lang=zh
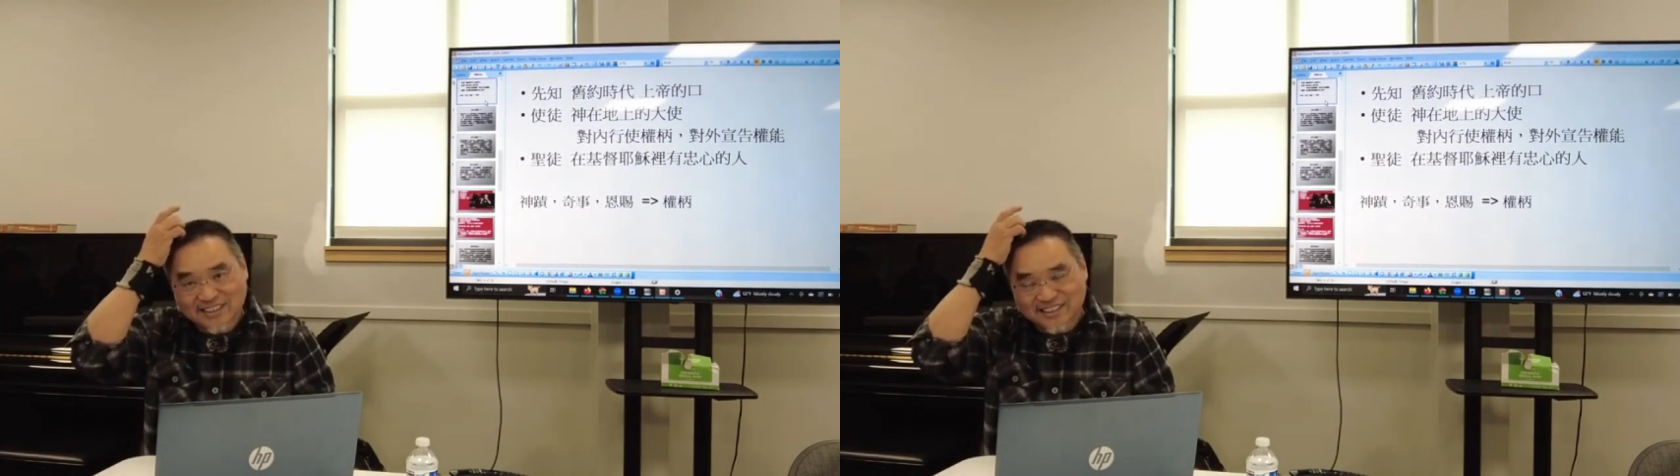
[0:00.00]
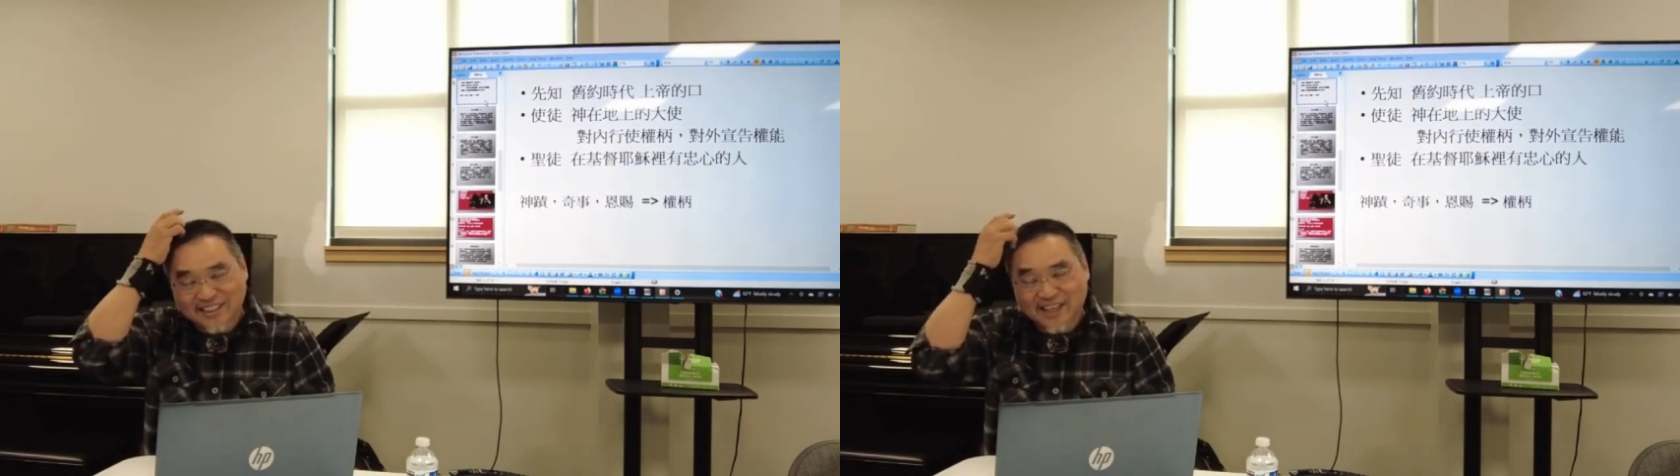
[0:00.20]

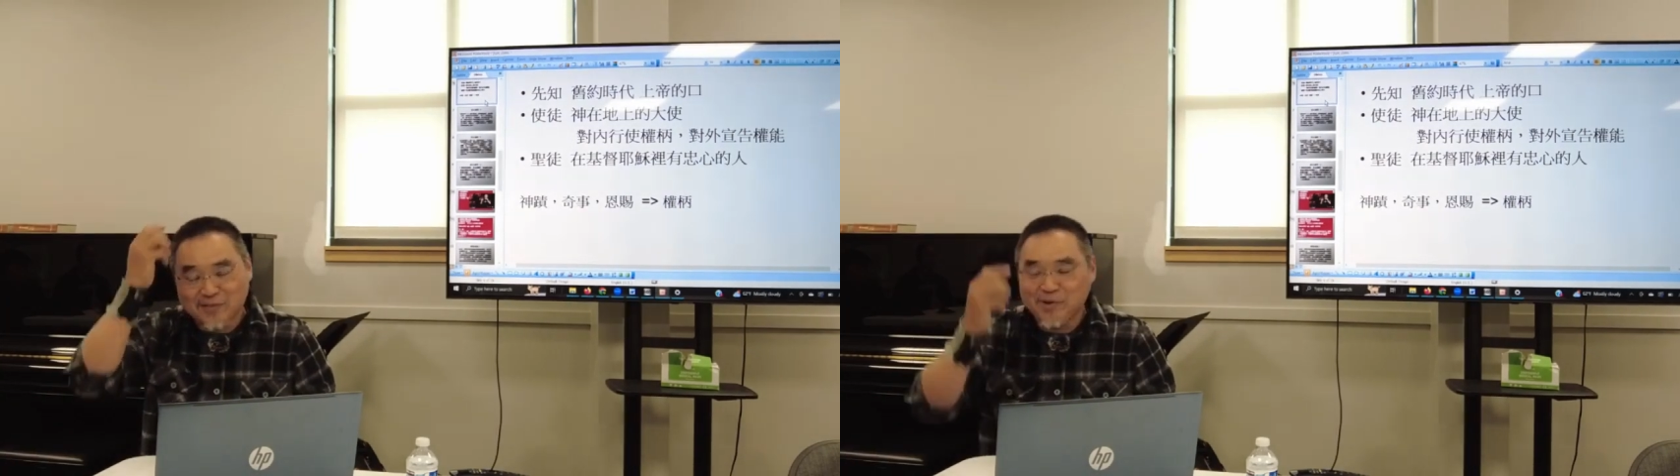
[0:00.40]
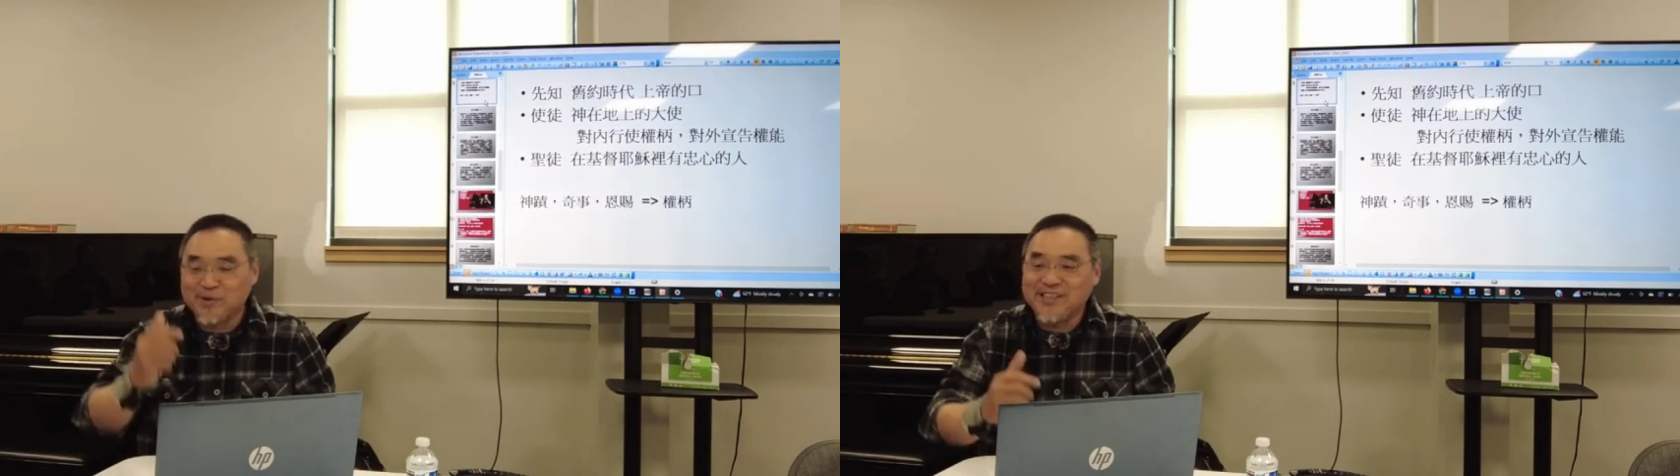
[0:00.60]
天还
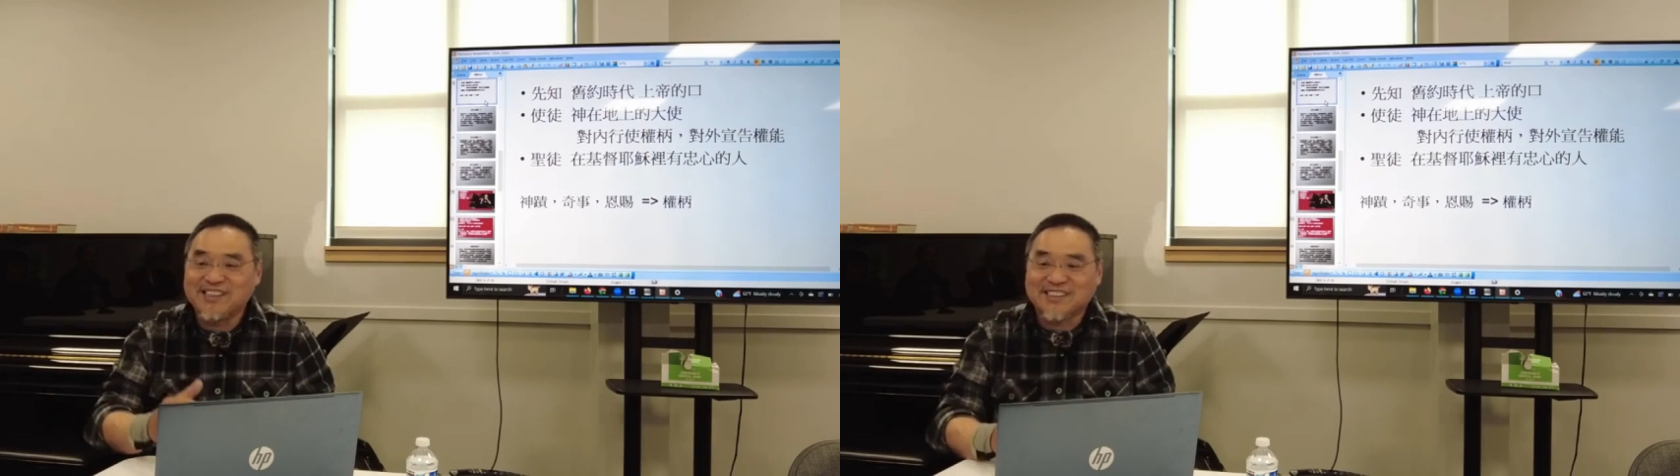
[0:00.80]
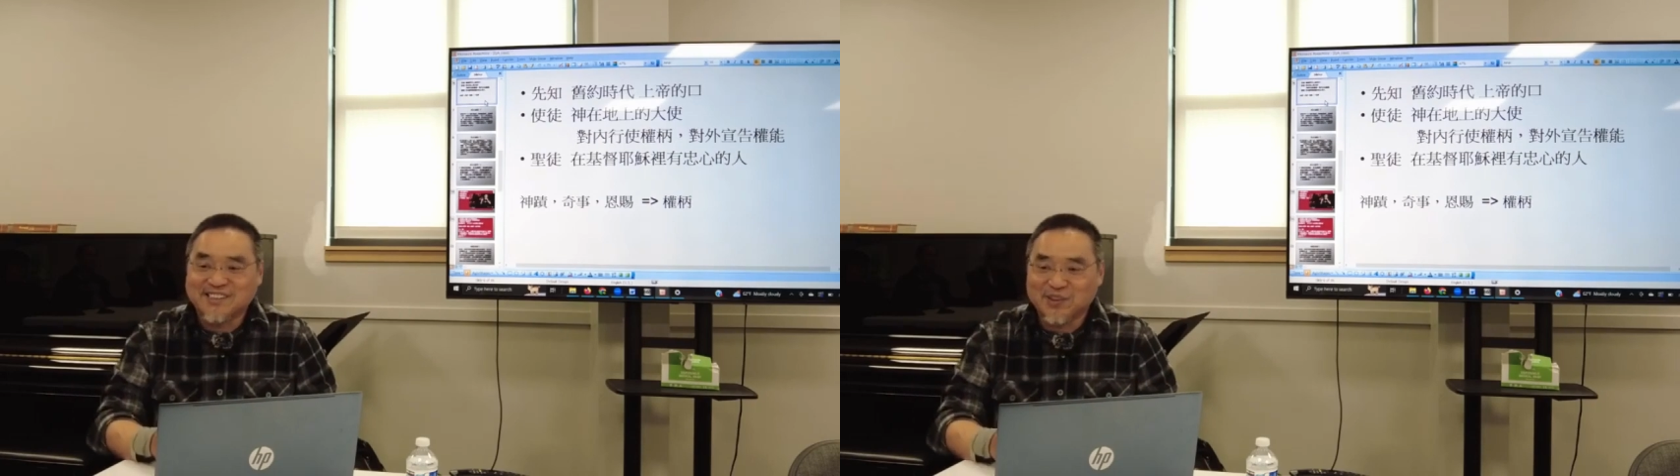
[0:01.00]
没有
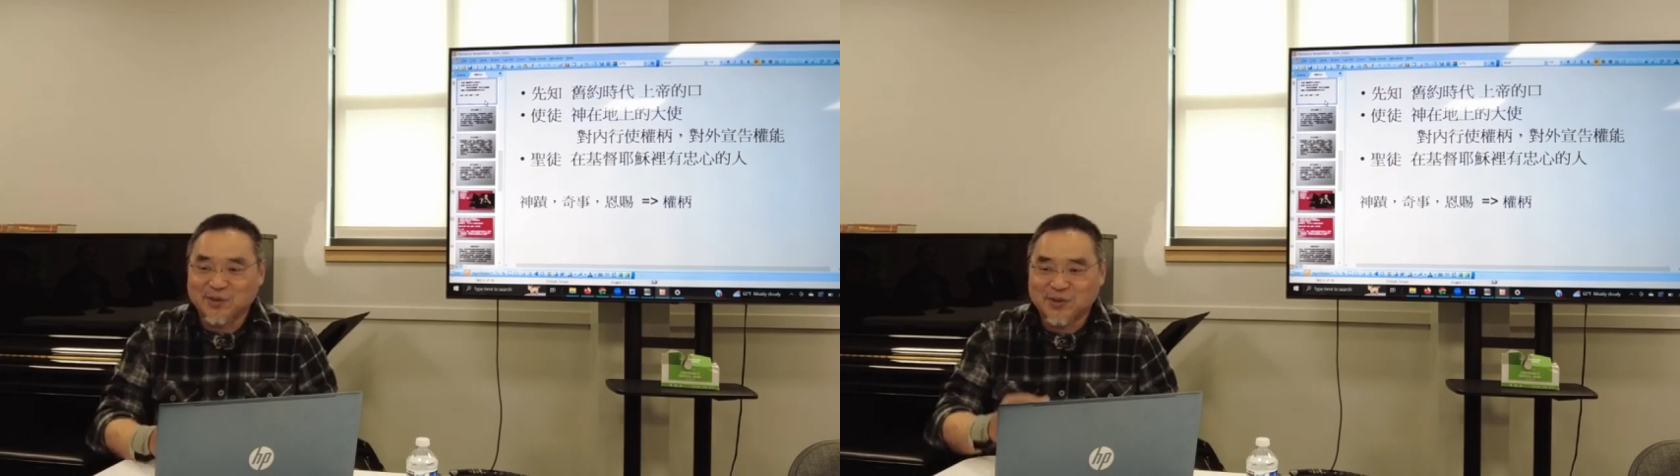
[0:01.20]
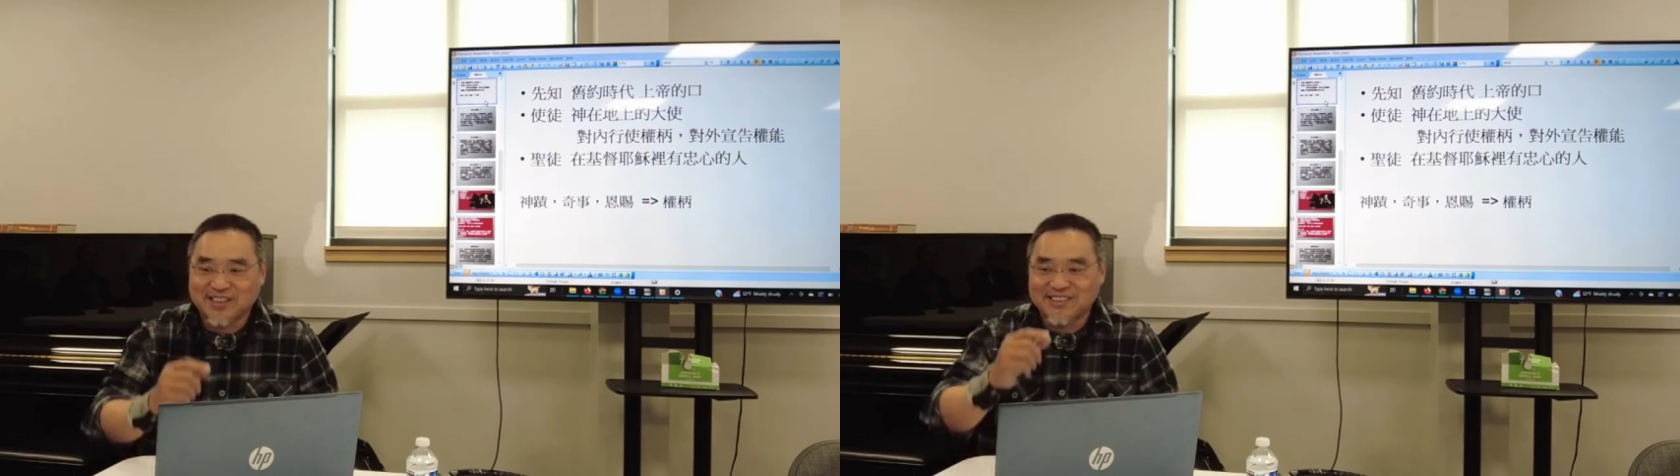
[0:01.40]
亮的时候
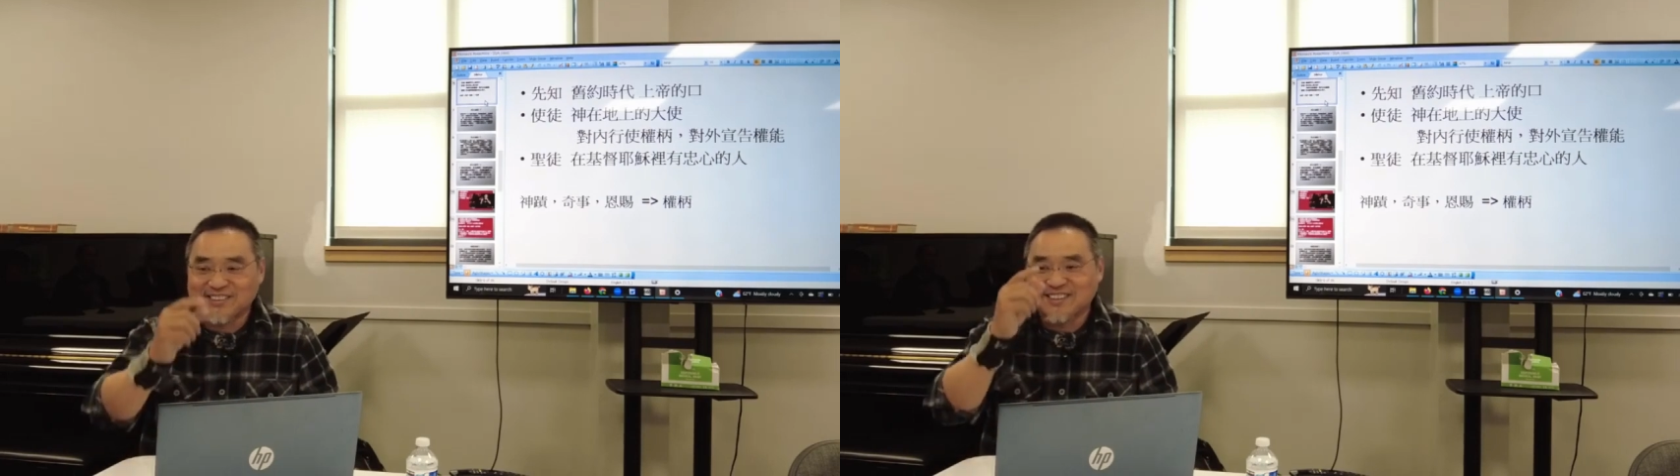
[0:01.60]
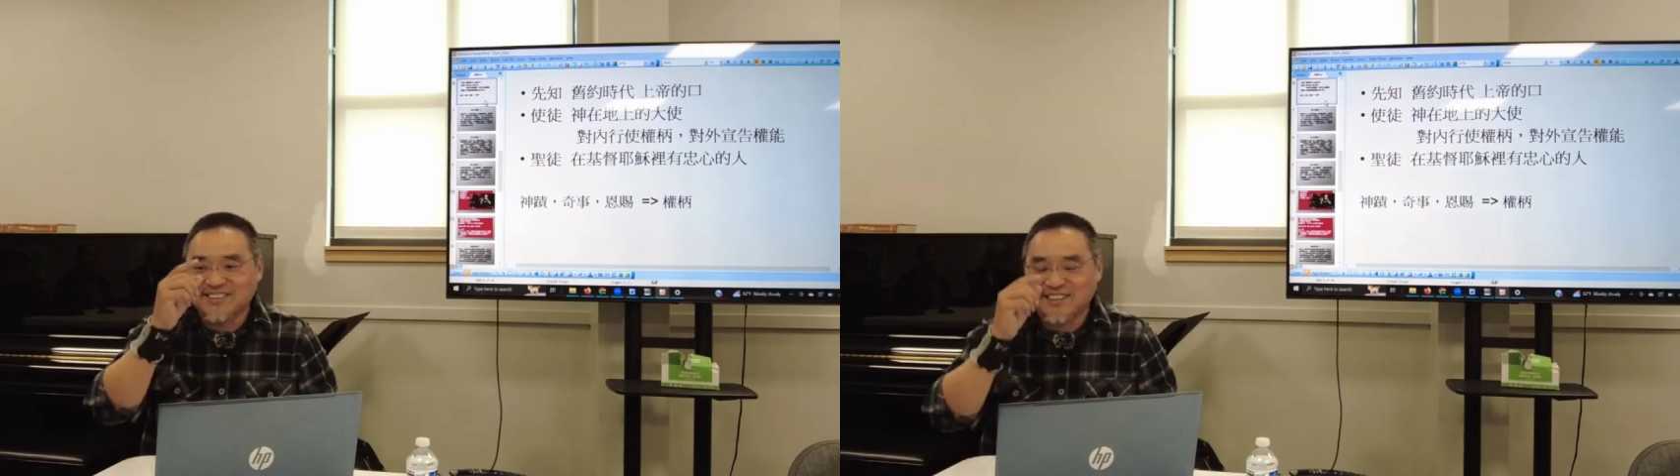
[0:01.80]
就开始
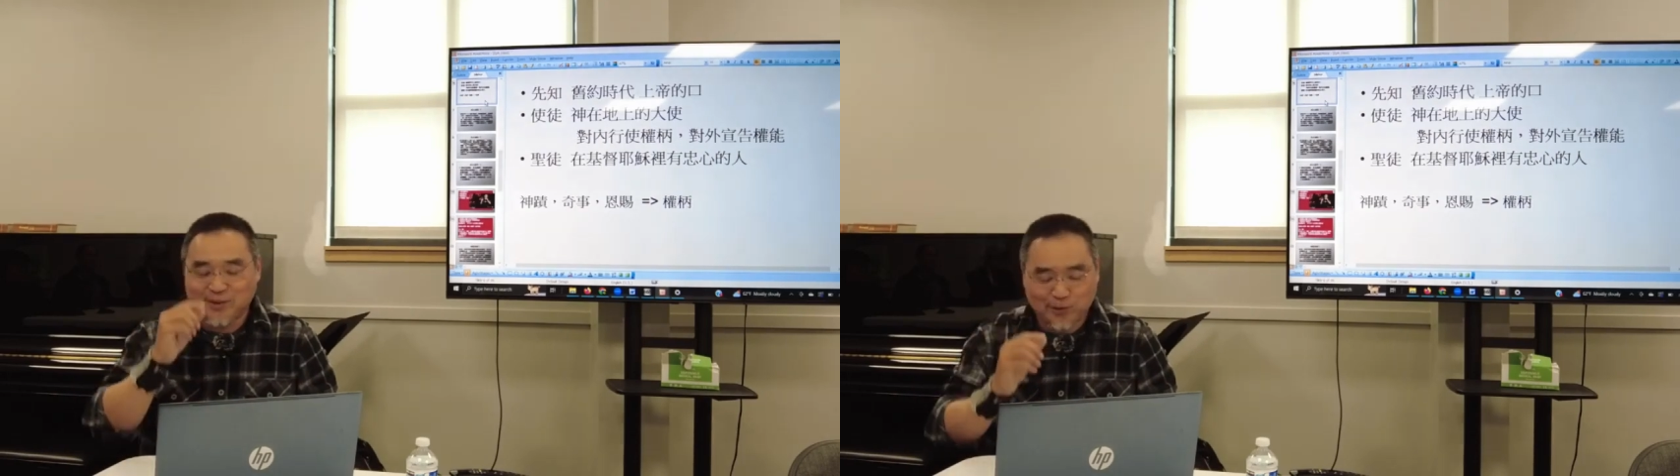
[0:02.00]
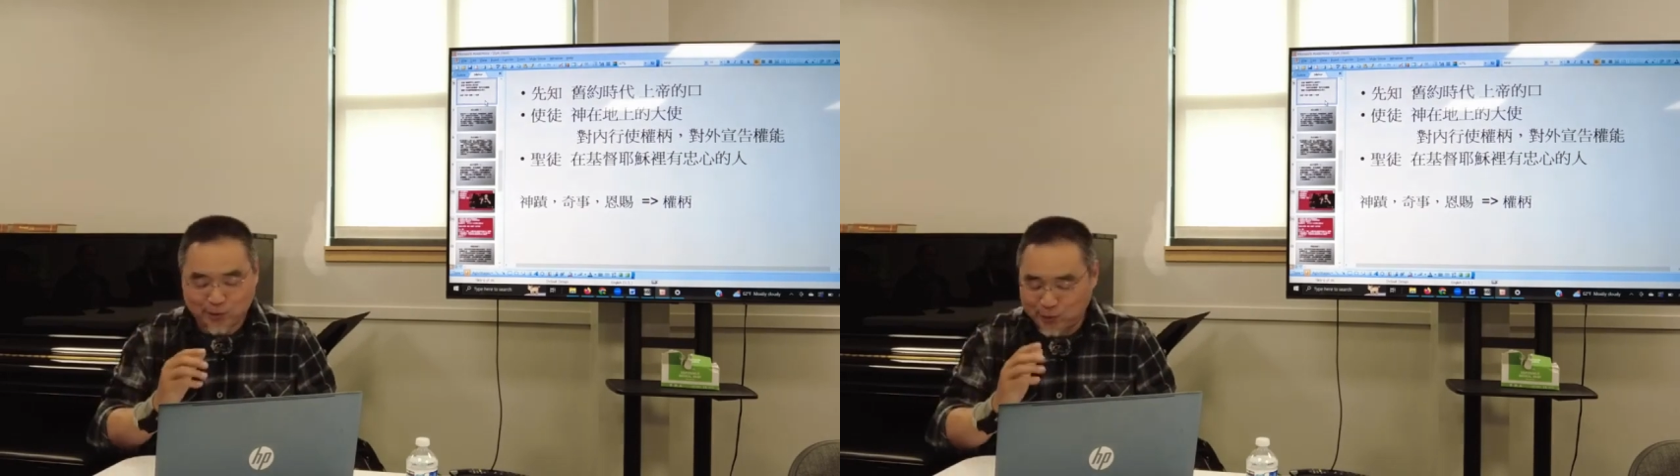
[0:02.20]
上山去，